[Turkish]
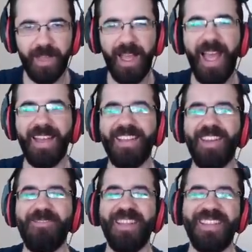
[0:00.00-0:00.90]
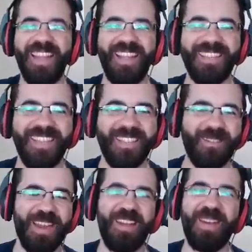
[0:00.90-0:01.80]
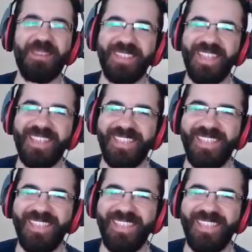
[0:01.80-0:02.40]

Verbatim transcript: Ha, kremiyetler kazandı bana vermişler.